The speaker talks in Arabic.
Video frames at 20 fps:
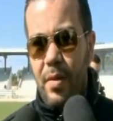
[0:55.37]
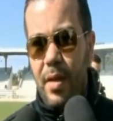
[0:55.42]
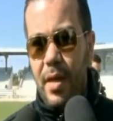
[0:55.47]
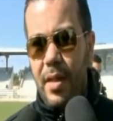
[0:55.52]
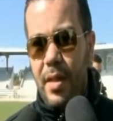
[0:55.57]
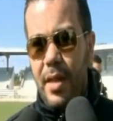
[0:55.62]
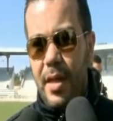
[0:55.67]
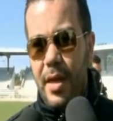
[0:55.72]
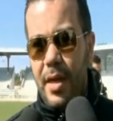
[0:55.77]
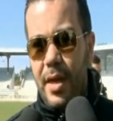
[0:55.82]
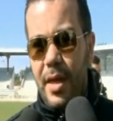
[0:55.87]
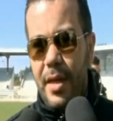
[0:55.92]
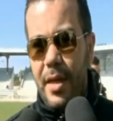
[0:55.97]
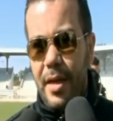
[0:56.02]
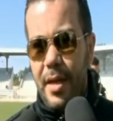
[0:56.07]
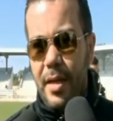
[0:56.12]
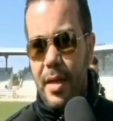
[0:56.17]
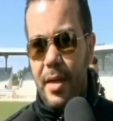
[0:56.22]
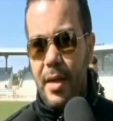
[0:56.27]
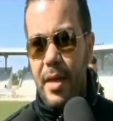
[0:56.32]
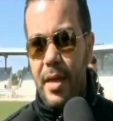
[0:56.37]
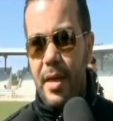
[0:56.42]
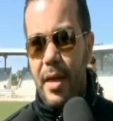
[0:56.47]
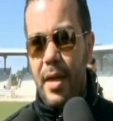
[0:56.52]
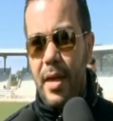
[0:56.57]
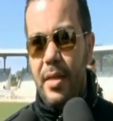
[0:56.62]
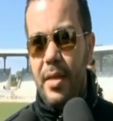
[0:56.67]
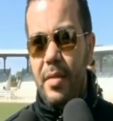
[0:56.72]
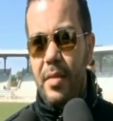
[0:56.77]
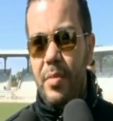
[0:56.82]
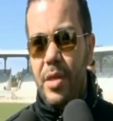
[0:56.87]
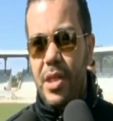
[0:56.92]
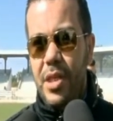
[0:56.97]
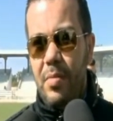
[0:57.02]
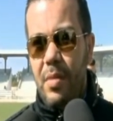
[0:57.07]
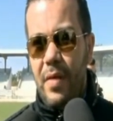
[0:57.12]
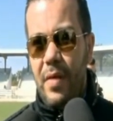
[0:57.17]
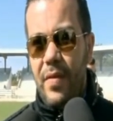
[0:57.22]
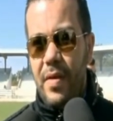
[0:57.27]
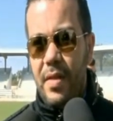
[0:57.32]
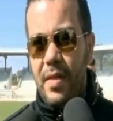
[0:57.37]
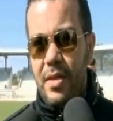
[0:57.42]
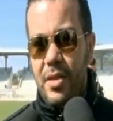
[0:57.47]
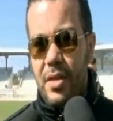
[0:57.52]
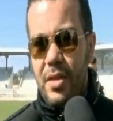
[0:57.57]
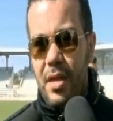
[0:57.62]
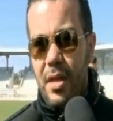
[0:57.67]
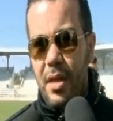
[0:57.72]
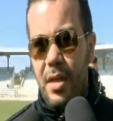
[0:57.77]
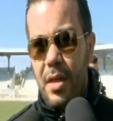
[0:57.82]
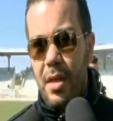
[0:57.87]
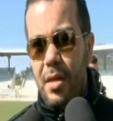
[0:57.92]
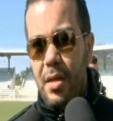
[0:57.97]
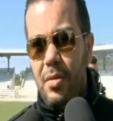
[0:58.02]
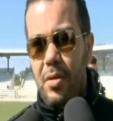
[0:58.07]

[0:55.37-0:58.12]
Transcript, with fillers: دونك هذا الريغرا الريغرا هذا يتماشى مع فصل الشتاء